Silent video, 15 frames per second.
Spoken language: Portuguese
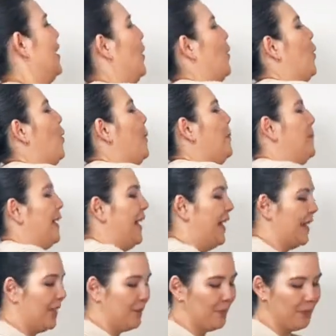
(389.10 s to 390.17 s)

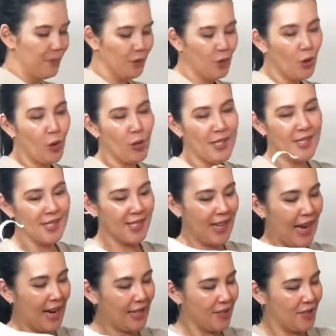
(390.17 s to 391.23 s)
Comprei dois
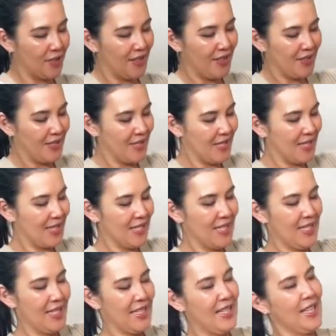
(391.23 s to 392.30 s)
cardigans.
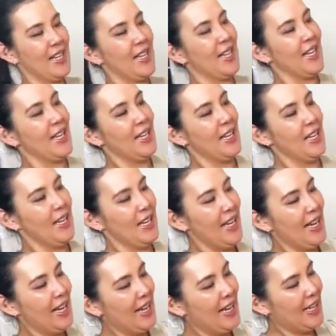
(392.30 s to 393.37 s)

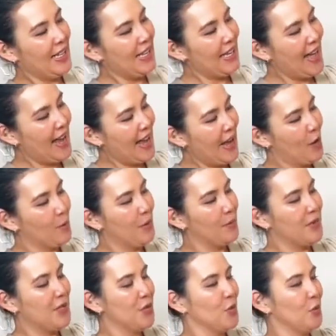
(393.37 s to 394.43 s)
Ele é uma
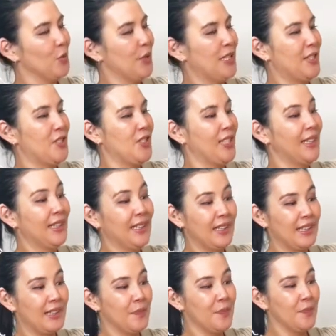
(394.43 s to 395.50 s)
mistura de
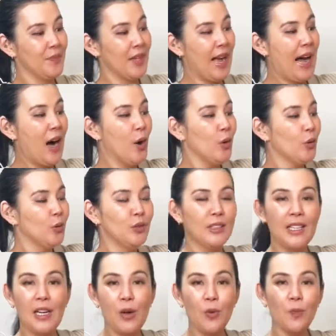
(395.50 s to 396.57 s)
lã,
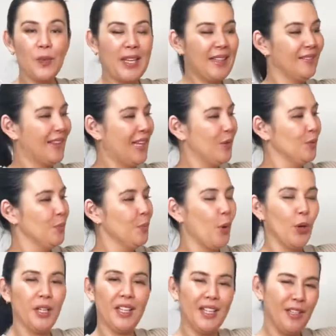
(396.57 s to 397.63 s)
algodão e tem um
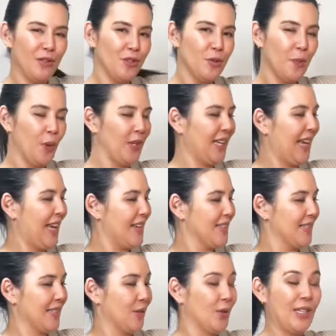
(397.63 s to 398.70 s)
pouquinho de
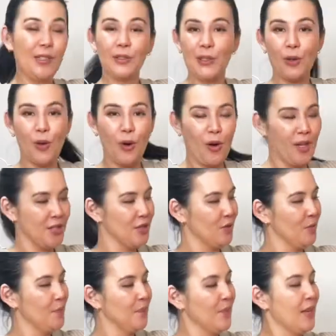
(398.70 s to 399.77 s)
poliéster que eu não
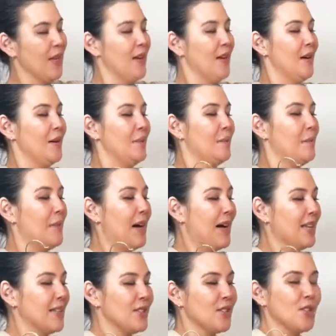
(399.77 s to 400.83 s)
gosto,
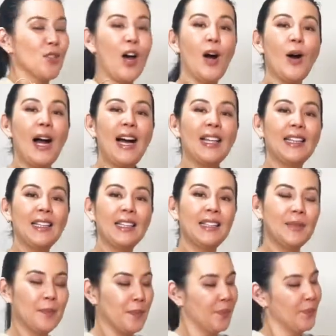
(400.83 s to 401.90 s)
mas só a
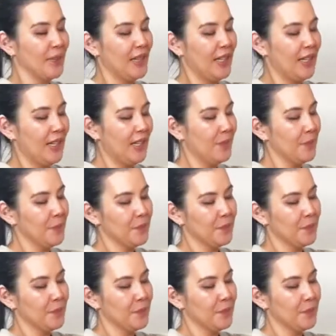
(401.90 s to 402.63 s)
lã e